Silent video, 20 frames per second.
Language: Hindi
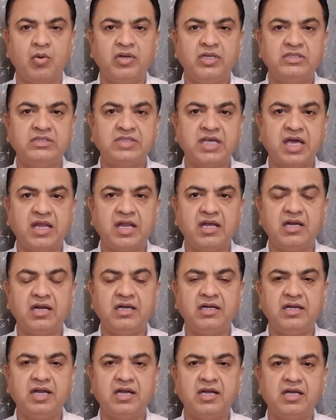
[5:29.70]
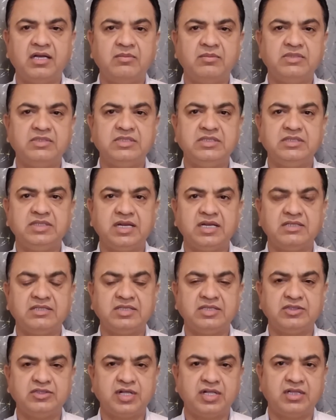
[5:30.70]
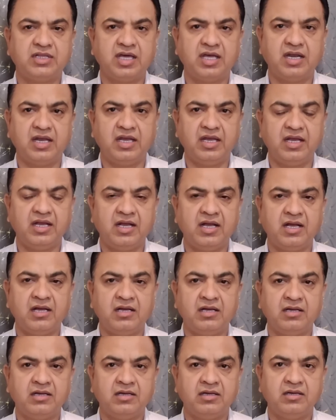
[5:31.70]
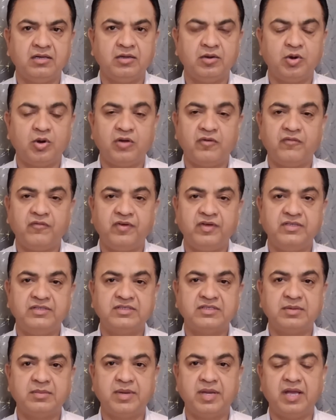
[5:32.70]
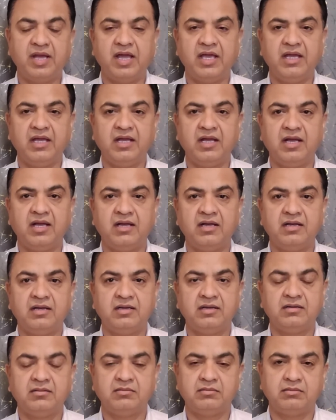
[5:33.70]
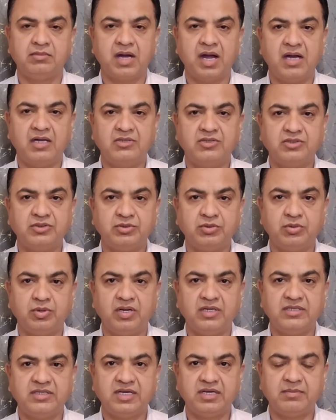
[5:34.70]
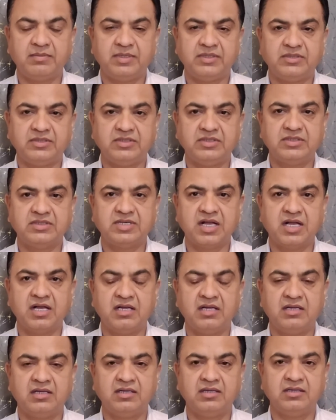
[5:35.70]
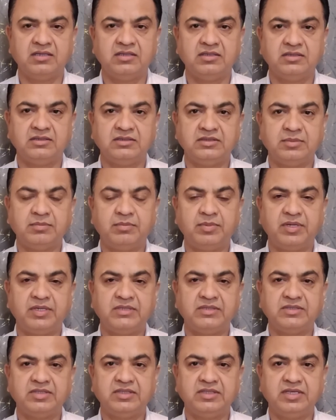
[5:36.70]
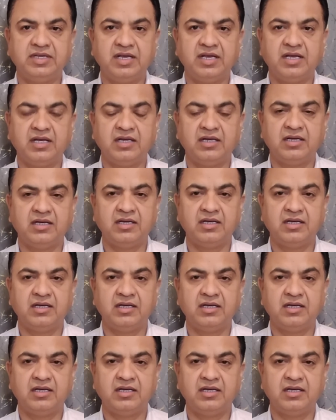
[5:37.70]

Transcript: और ये सारा घटनाक्रम इसी तरह से चलता रहेगा और फिर समय आएगा मार्च 2025 का जब परिस्थितियां